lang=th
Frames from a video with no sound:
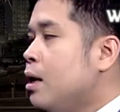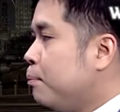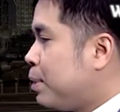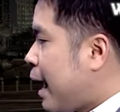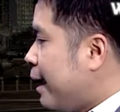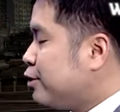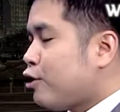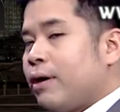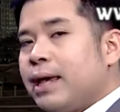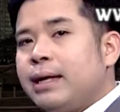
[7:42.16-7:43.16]
ประการที่
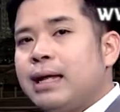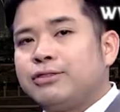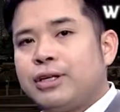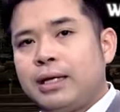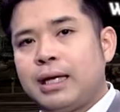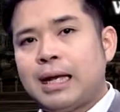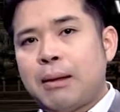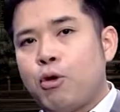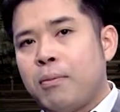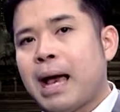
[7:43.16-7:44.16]
2 เองเนี่ยเศรษฐกิจใน
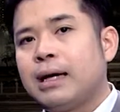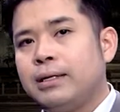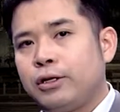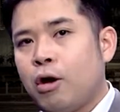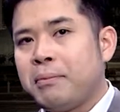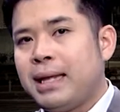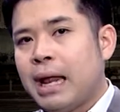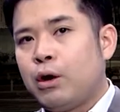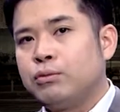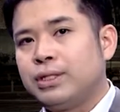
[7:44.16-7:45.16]
ภูมิภาคอื่นก็มี
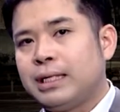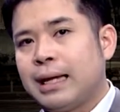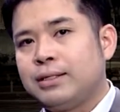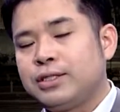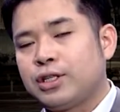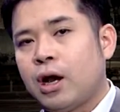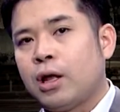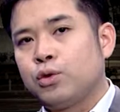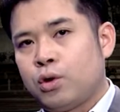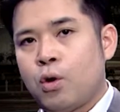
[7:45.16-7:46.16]
แนวโน้มสัญญาณที่ชะล
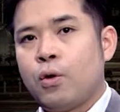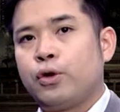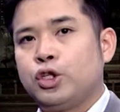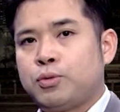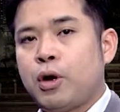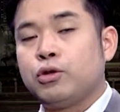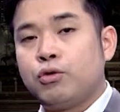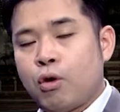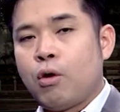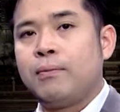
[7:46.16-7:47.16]
อตัวลงโดยเฉพาะ
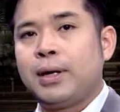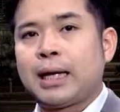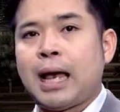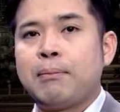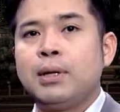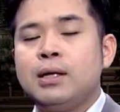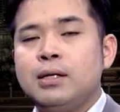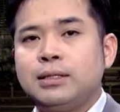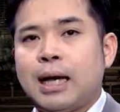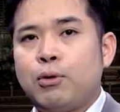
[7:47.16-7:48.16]
ยุโรปนะครับ
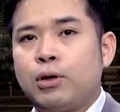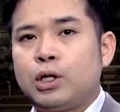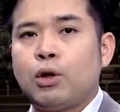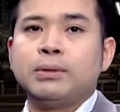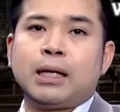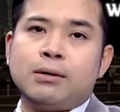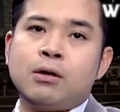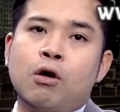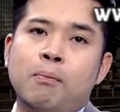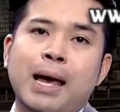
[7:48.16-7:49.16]
จากผลกระทบจากเรื่
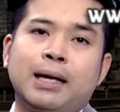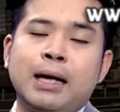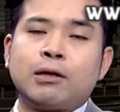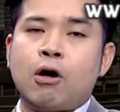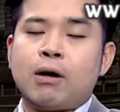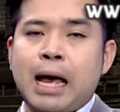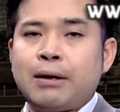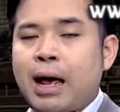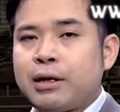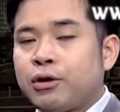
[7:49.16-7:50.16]
องของภัยการก่อการ
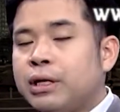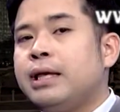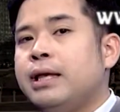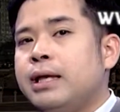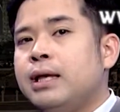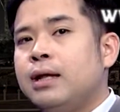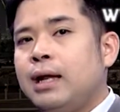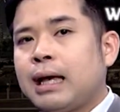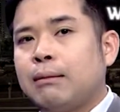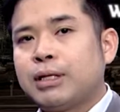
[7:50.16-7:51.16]
ร้ายก็ดี
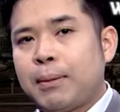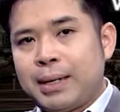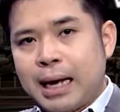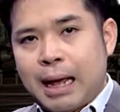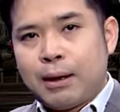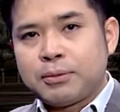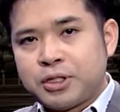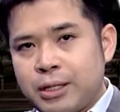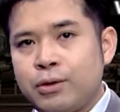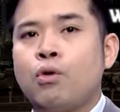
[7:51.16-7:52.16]
นะครับจากปัญหา
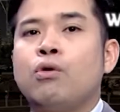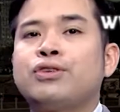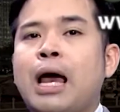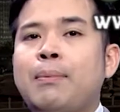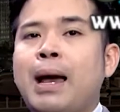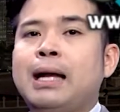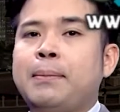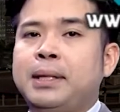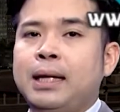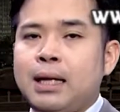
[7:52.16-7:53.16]
เชิงโครงสร้างภายใน
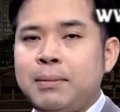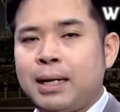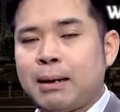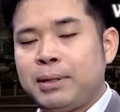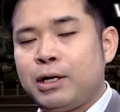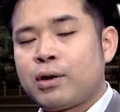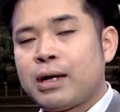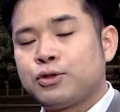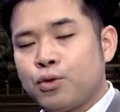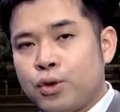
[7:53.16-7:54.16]
ประเทศที่มีระดับหนี้ค่อน
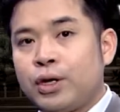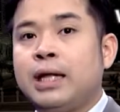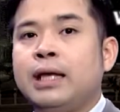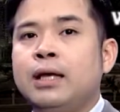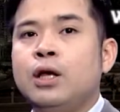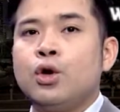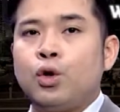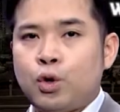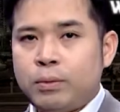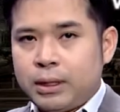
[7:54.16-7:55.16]
ข้างสูงก็ดี
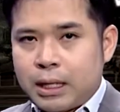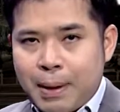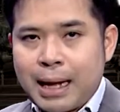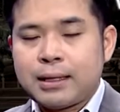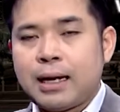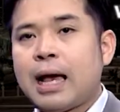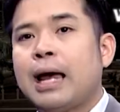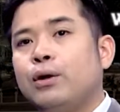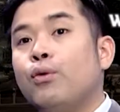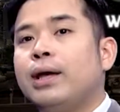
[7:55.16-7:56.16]
รวมถึงในภาคธนา
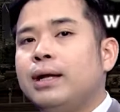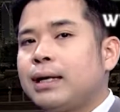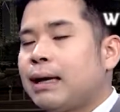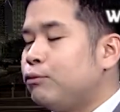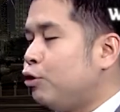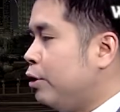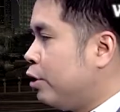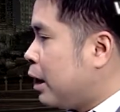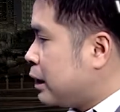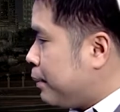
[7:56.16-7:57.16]
คารด้วยนะครับตัวนี้
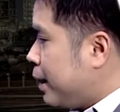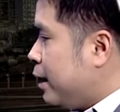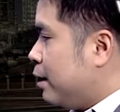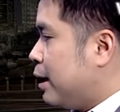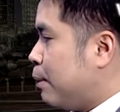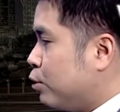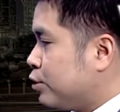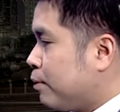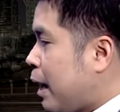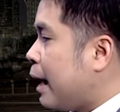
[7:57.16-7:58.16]
ก็น่าจะเป็นอีกหนึ่งเหตุผล
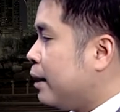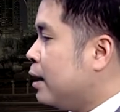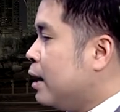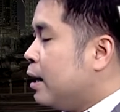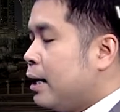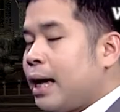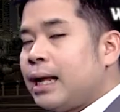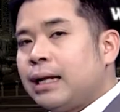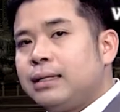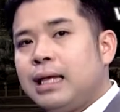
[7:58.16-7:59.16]
สำคัญ ใน
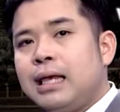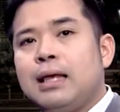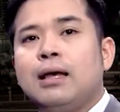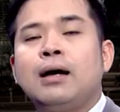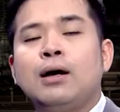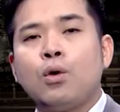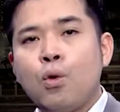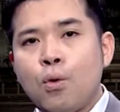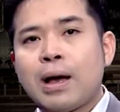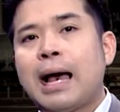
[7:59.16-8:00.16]
ขณะที่
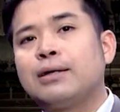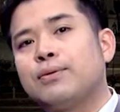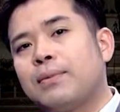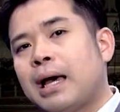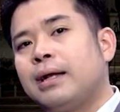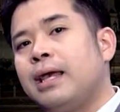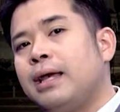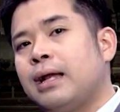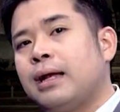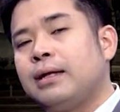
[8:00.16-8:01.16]
คู่ค้าสำคัญเองนั้น